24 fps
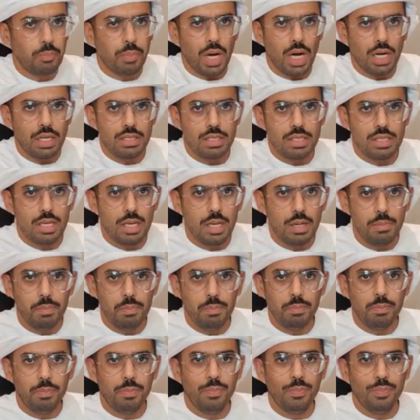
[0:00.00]
باس هم
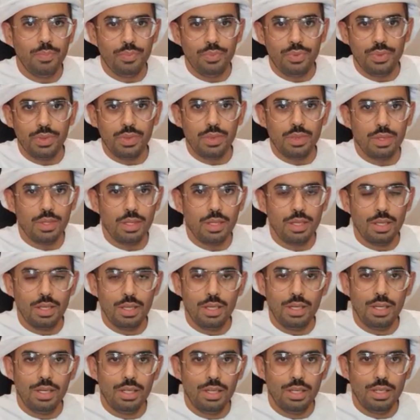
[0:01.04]

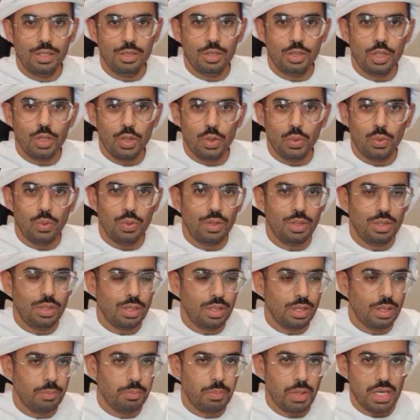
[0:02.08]
شو يقولون
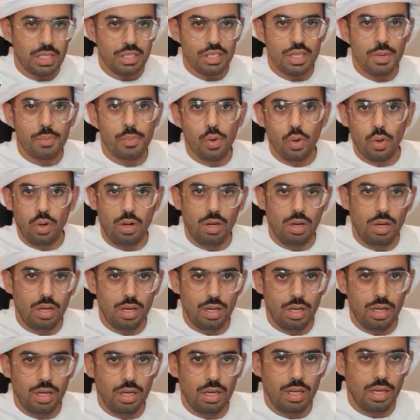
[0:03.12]
باس ذا بول
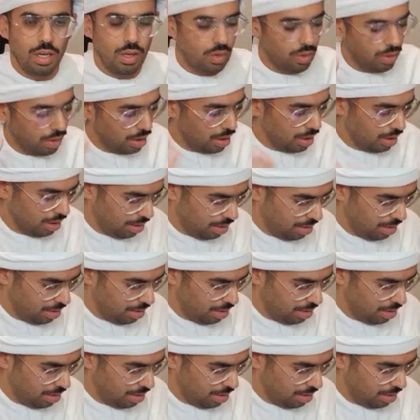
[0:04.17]
اوكي